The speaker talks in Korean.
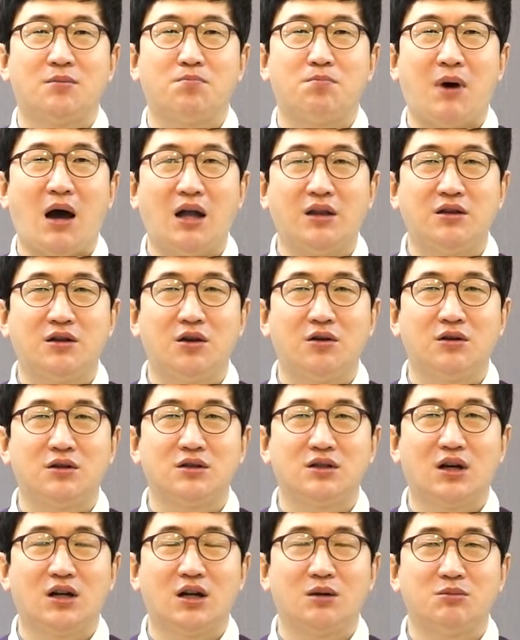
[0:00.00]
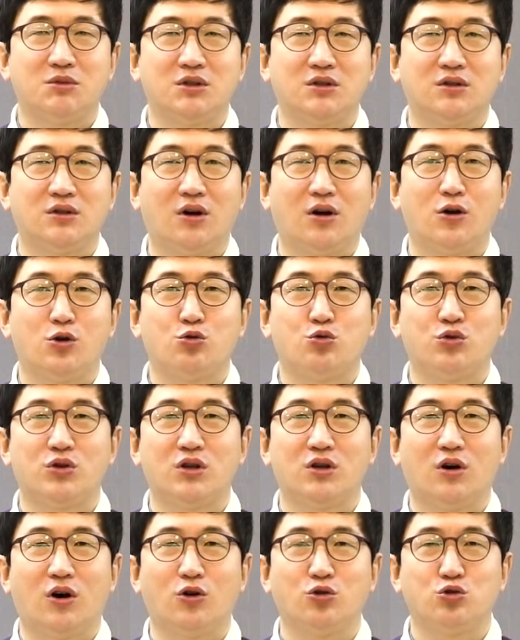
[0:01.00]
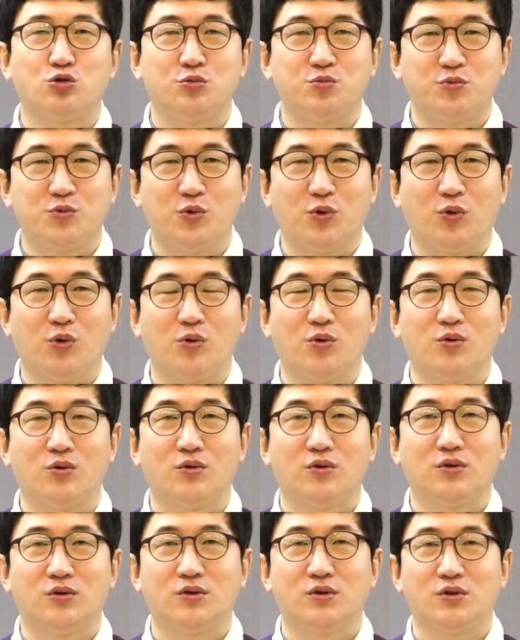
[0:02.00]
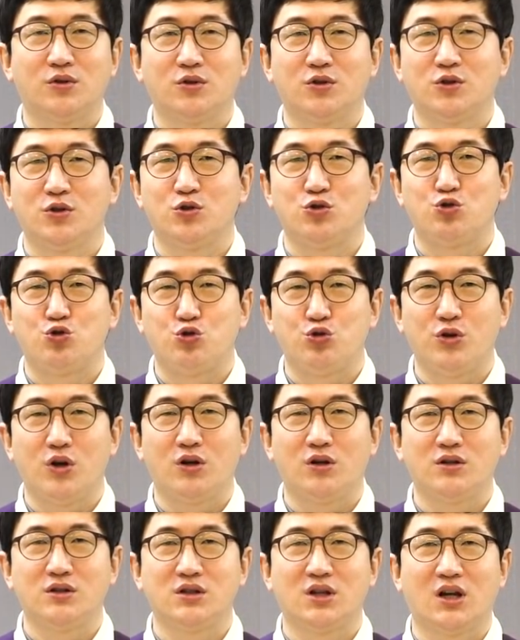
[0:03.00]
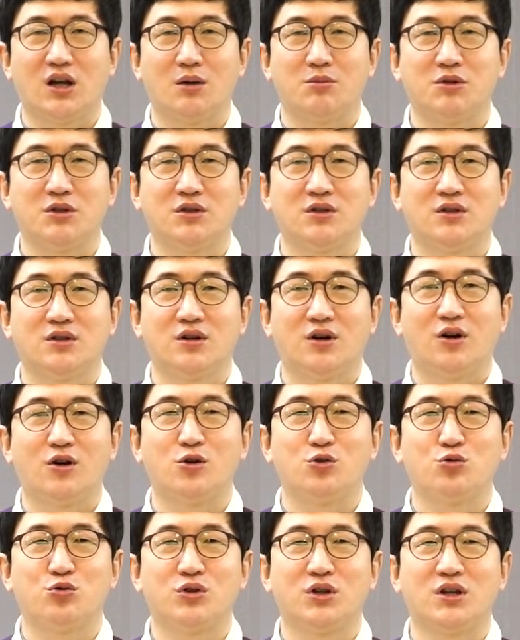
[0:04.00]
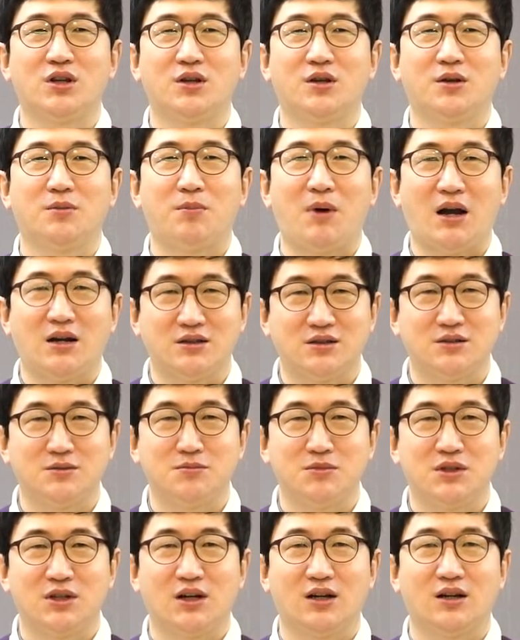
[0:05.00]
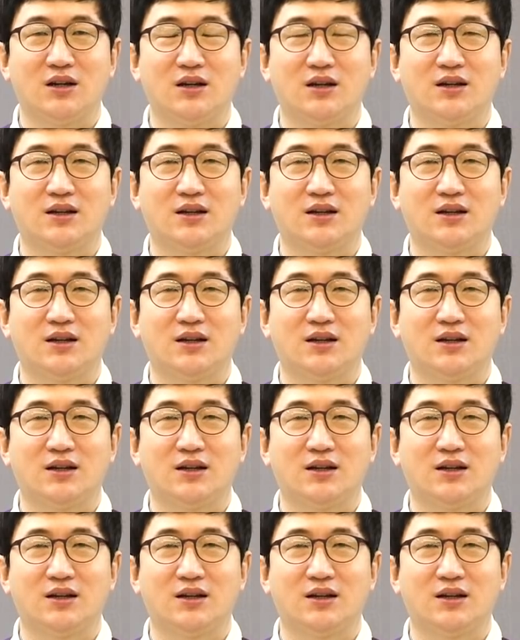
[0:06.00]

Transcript: 받으려는 사람은 얼굴이 어둡고 주려는 사람은 얼굴이 밝습니다.